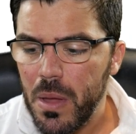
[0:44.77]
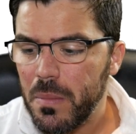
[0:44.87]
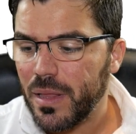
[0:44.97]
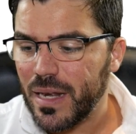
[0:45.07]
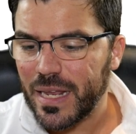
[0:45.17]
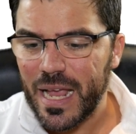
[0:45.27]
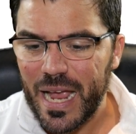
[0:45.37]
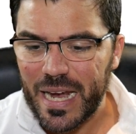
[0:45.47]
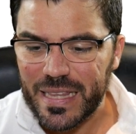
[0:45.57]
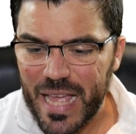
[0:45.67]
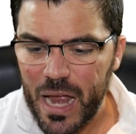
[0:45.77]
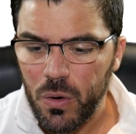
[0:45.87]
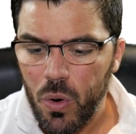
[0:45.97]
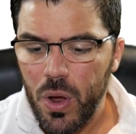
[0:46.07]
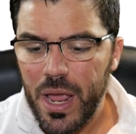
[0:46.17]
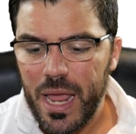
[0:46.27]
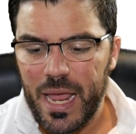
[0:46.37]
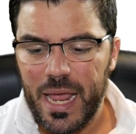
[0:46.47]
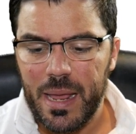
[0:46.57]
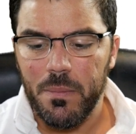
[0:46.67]
mientras que Cardano,
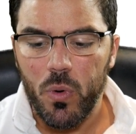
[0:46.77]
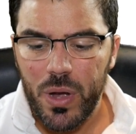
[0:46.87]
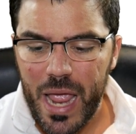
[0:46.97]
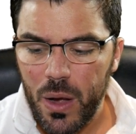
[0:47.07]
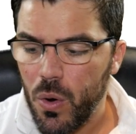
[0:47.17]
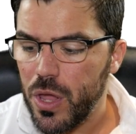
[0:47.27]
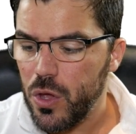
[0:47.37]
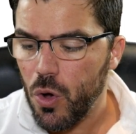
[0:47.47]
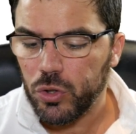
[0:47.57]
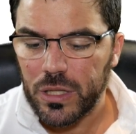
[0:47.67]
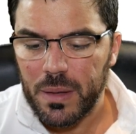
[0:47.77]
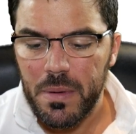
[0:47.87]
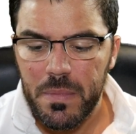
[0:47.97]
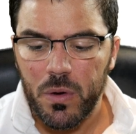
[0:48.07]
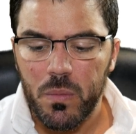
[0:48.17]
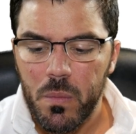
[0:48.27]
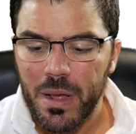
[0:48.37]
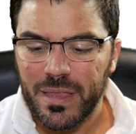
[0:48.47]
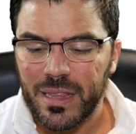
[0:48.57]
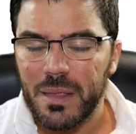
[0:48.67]
eh, Monero y Iota también vieron
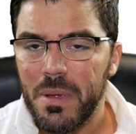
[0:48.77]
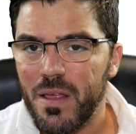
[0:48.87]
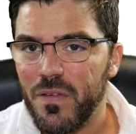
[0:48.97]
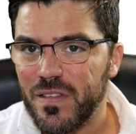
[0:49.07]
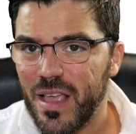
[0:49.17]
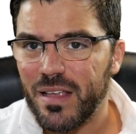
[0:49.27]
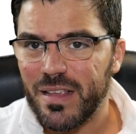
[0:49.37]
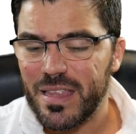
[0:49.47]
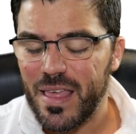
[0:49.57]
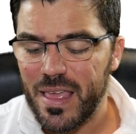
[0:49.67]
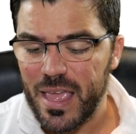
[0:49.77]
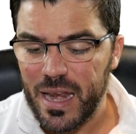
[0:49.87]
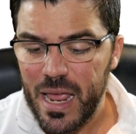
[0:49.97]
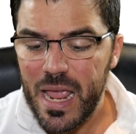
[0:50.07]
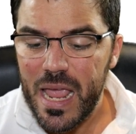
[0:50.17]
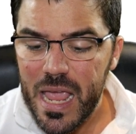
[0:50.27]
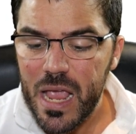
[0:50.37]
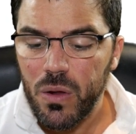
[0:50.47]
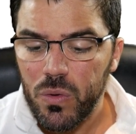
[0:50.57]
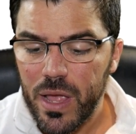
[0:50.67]
bastante beneficiadas el día de ayer
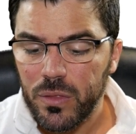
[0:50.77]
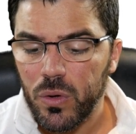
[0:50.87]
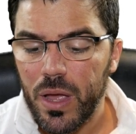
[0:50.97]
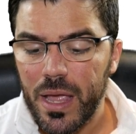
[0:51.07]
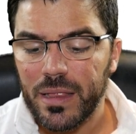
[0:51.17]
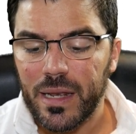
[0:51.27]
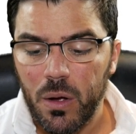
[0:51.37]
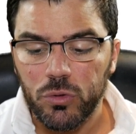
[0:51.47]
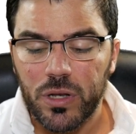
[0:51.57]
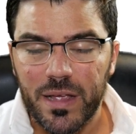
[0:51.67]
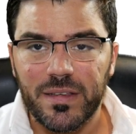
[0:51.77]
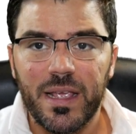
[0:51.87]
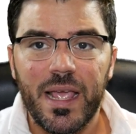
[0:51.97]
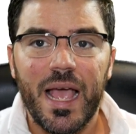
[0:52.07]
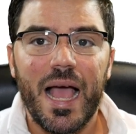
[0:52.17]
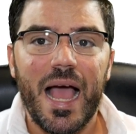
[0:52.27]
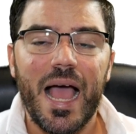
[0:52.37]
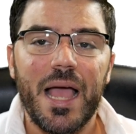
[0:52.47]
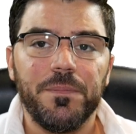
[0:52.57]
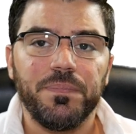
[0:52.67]
incluyendo, entre otras,
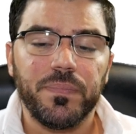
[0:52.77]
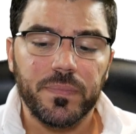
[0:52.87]
a